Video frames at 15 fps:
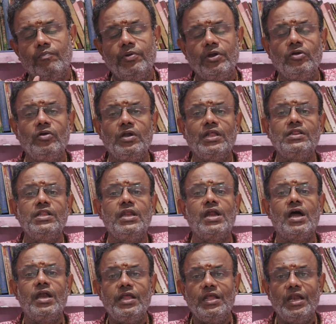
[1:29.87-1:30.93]
பிருகு நந்தி
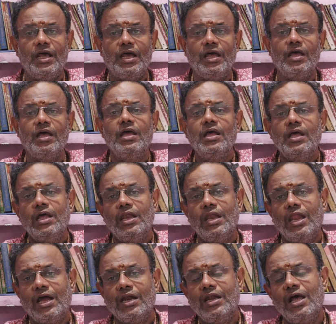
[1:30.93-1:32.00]
நாடியில்
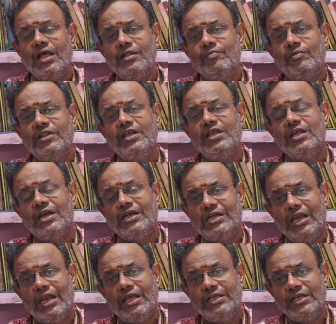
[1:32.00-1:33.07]
லக்னாதிபதி
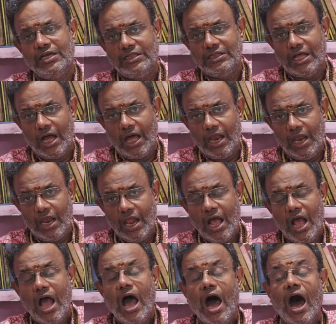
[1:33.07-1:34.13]
எட்டில் இருந்தால்
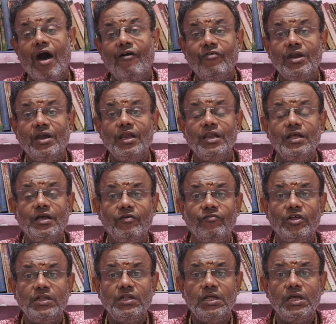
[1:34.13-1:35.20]
அவர்களுக்கு
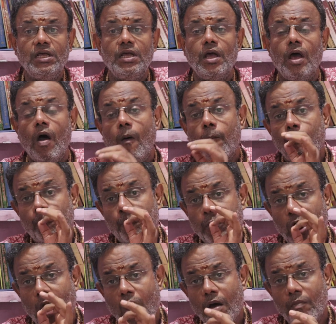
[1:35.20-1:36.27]
வந்து
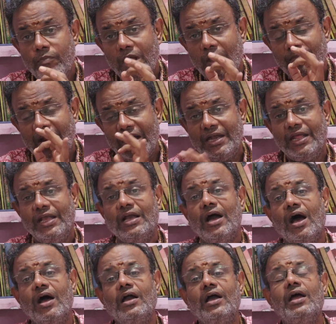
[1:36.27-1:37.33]

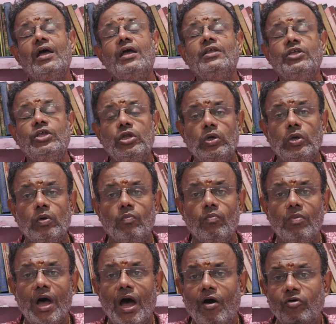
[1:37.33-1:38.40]
ப்ராப்ளமேட்டிக்காக இருக்கும்
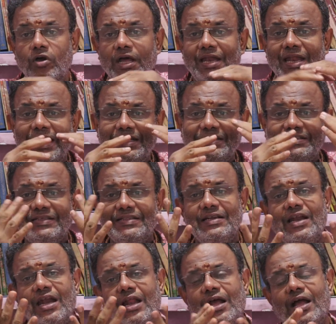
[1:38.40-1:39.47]
அவங்க நினச்சது
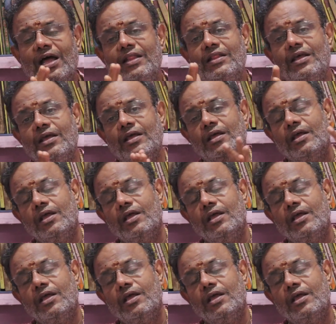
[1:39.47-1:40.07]
நடக்காது